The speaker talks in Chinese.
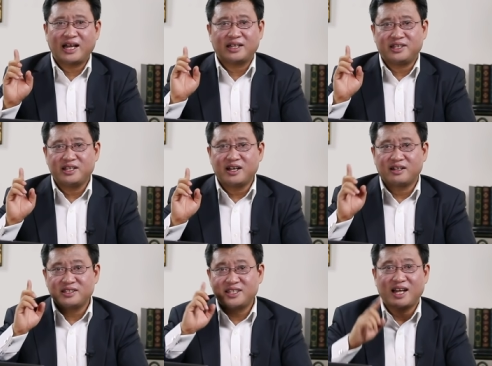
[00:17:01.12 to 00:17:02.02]
一大银
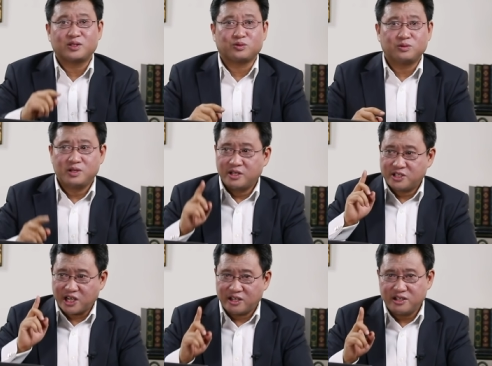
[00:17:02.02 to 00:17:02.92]
行家族
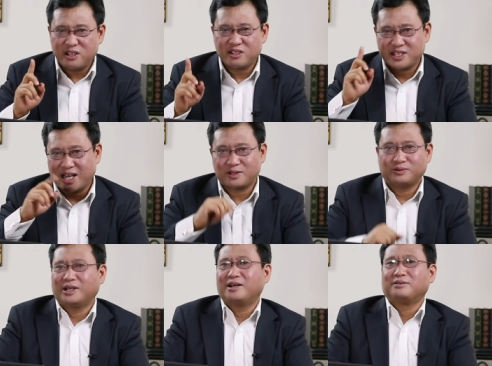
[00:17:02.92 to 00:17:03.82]
陈氏家
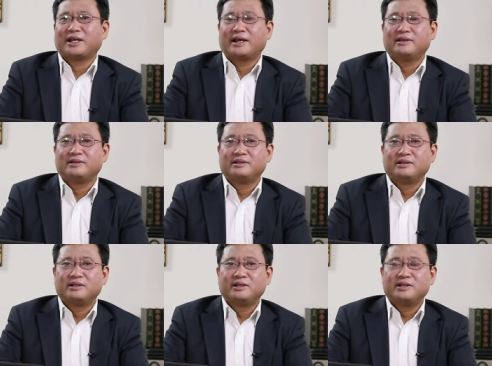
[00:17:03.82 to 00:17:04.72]
族的后代，
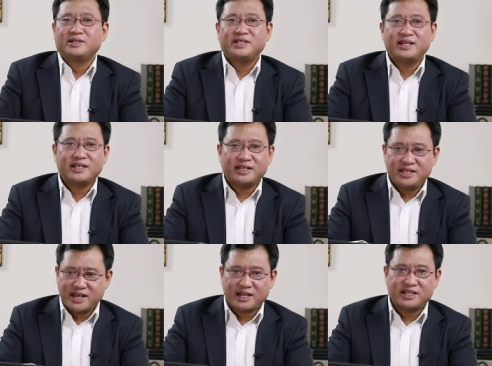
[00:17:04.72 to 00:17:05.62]
现在
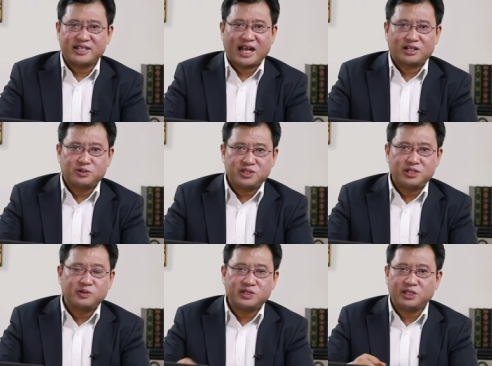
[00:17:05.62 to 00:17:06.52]
依然是亚洲
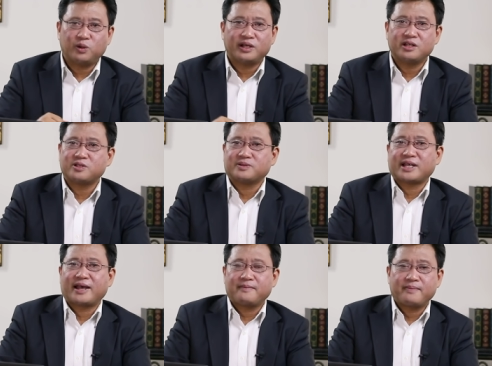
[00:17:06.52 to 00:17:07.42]
金融集团的总
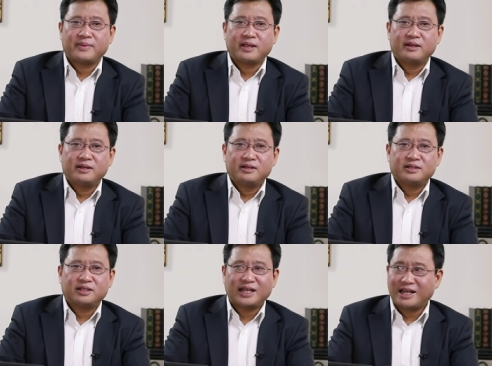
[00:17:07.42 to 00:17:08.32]
裁。
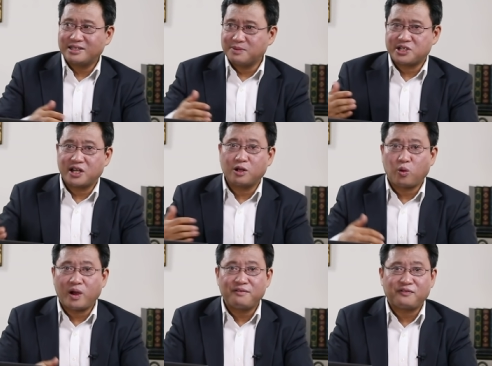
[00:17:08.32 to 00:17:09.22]
你看他这么称
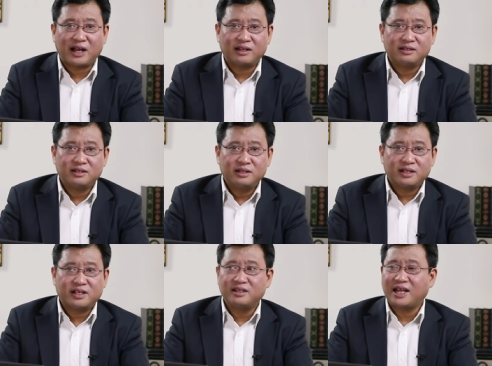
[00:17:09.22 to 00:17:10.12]
国安法，
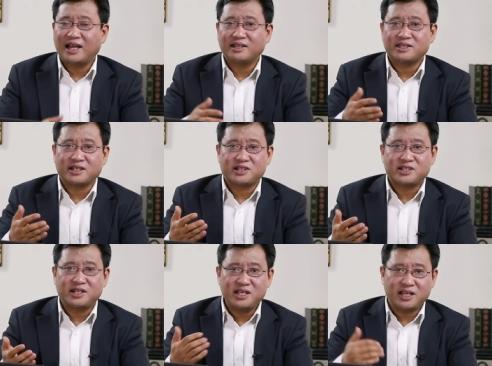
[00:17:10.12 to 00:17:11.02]
跟他的这个
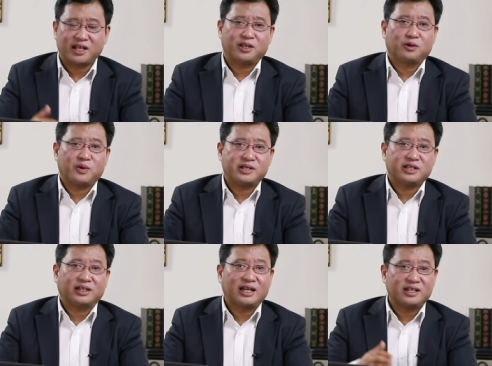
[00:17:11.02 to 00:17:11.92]
生意很有关
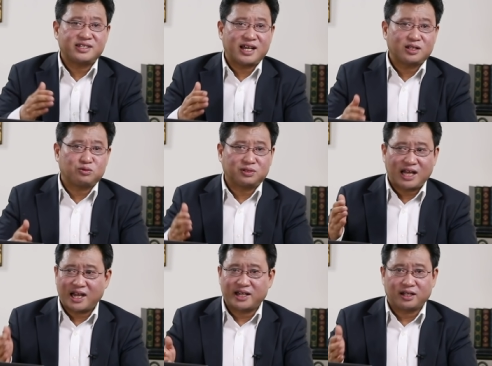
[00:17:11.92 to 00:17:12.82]
系。他的家族
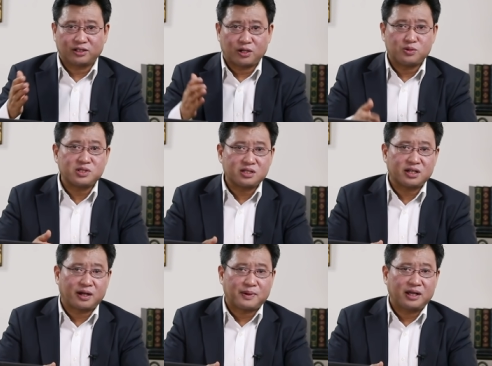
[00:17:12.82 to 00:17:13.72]
大量投资
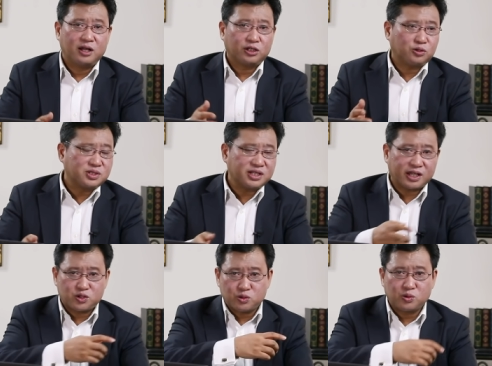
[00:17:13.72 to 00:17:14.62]
是什么？投资
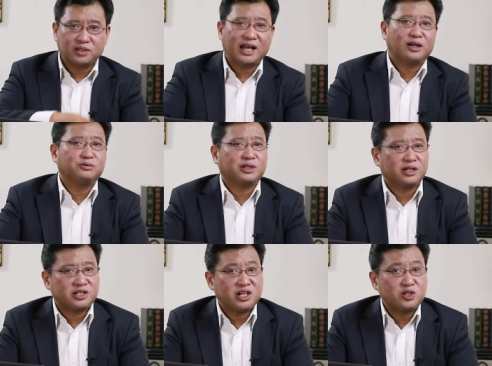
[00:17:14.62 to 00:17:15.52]
给中国大陆
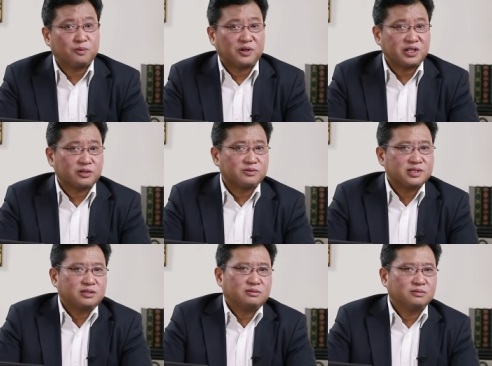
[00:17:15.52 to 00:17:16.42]
的人寿保险公
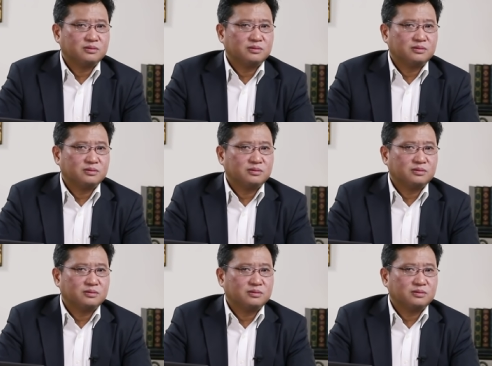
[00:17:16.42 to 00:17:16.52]
司。